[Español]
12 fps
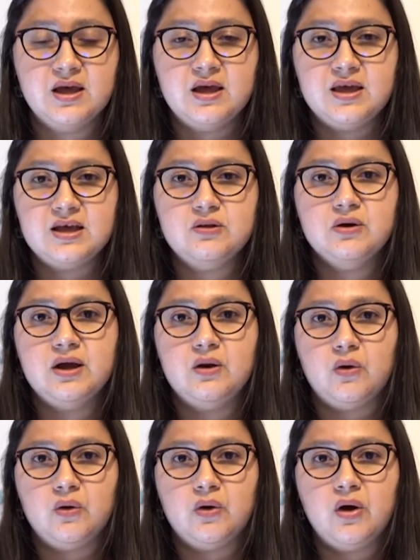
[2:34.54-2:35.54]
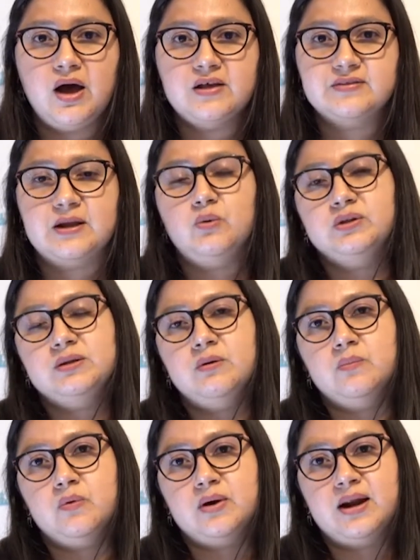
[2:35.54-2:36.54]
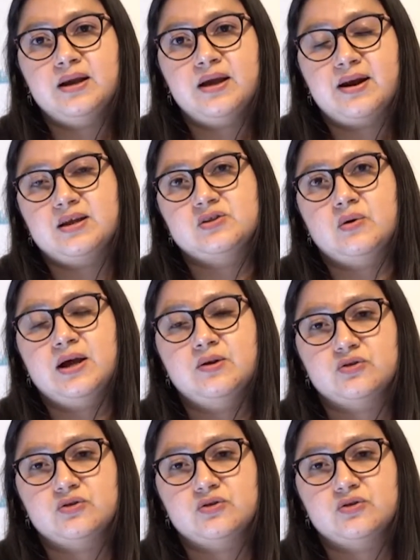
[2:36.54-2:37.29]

y es lo que logró hasta el último mural que realizó en el